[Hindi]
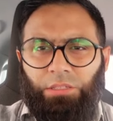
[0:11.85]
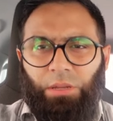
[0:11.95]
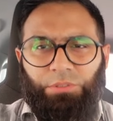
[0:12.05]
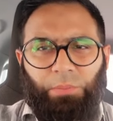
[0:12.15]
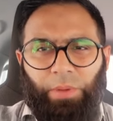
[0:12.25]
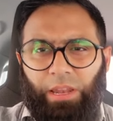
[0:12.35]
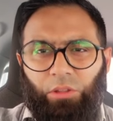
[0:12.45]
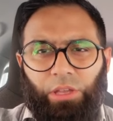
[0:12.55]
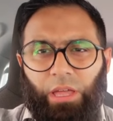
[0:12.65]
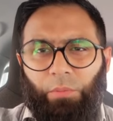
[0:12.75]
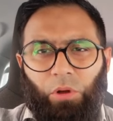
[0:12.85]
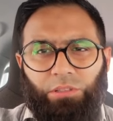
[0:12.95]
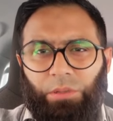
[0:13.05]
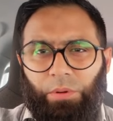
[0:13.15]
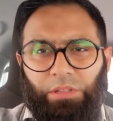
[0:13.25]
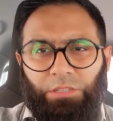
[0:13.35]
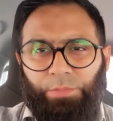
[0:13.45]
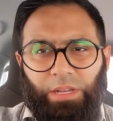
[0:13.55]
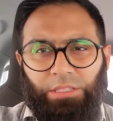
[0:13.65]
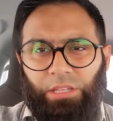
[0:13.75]
सबसे पहले तो यार बहुत ज़बरदस्त
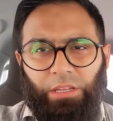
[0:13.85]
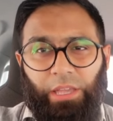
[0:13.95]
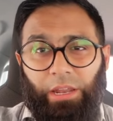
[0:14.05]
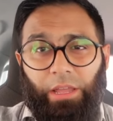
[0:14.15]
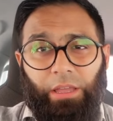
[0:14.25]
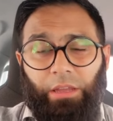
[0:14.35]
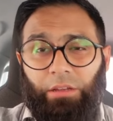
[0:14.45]
पाकिस्तान खेला यार